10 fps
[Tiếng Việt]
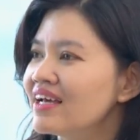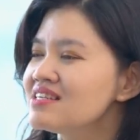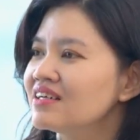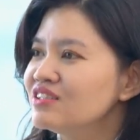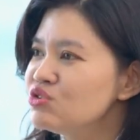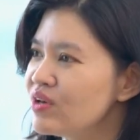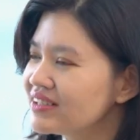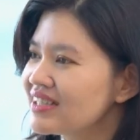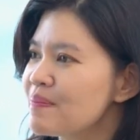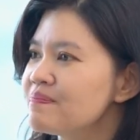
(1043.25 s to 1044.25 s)
cái sự
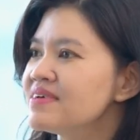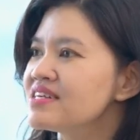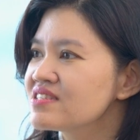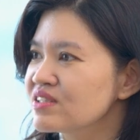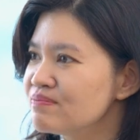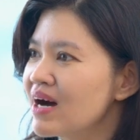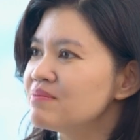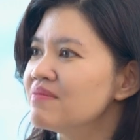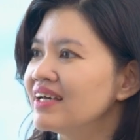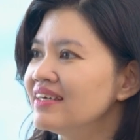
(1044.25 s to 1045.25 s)
chuyên tâm, sự
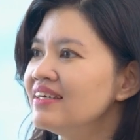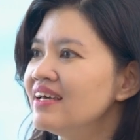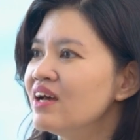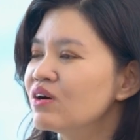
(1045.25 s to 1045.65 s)
bền bỉ